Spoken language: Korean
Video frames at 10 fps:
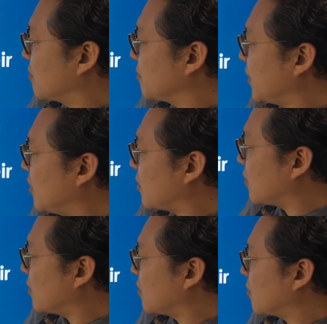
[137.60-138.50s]
뼈
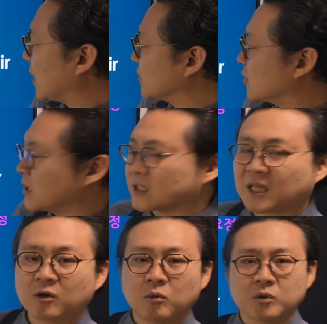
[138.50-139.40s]
관절
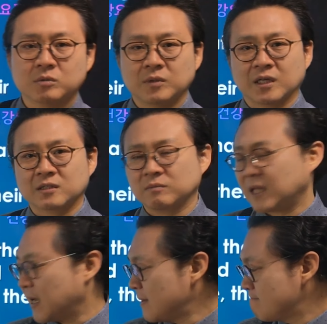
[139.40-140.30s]
상태라고 보시면
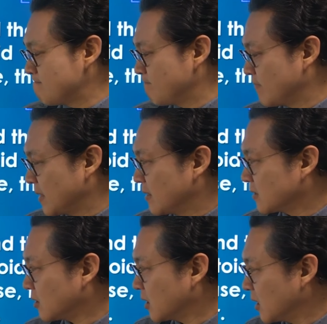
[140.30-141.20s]
되겠습니다.
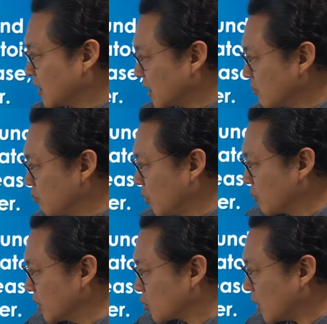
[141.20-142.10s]
그래서
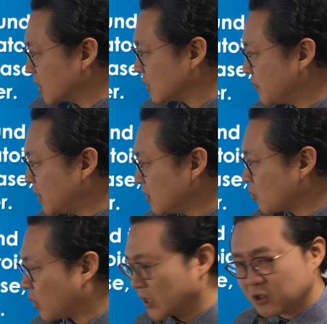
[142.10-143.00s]
잇몸이 좋아지면
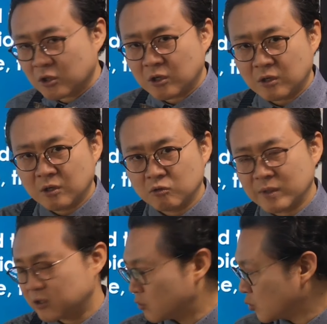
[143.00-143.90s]
관절
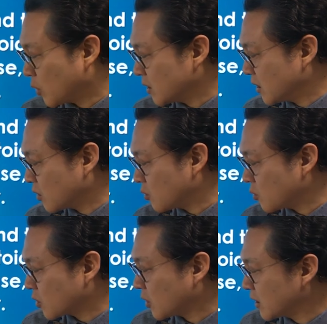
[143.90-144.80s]
류마티스도 좋아진다는 거
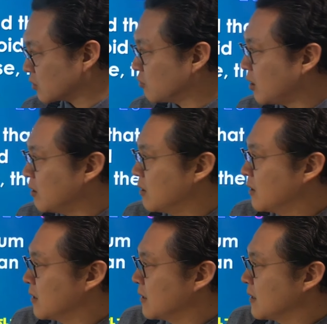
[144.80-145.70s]
꼭 기억하시고요.
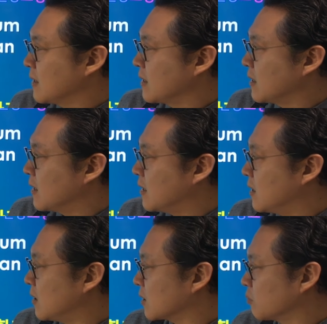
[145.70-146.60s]

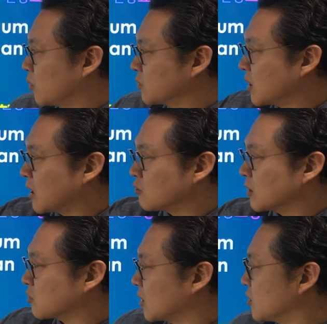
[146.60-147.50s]
어, 잇몸 질환과
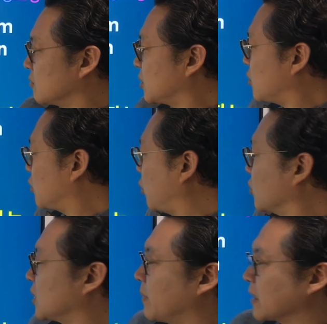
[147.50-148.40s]
류마티스 관절염 치료를
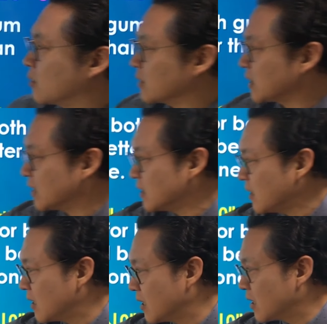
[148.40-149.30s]
동시에 받은
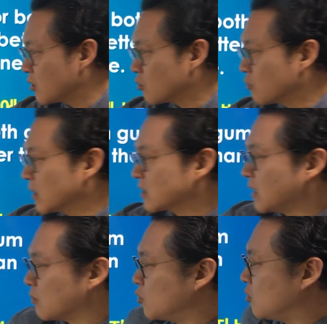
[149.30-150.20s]
환자는 류마스
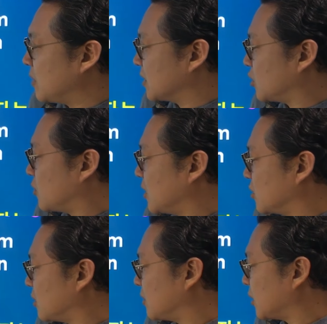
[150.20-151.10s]
약물로만 치료한
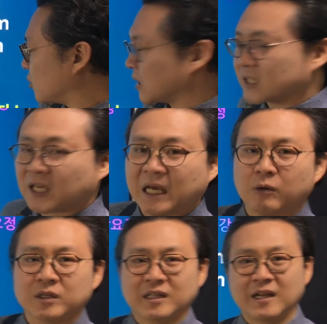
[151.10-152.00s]
환자보다 더 상태가
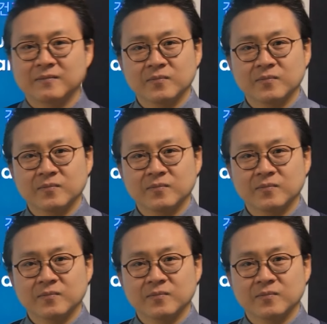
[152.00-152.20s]
양호했다.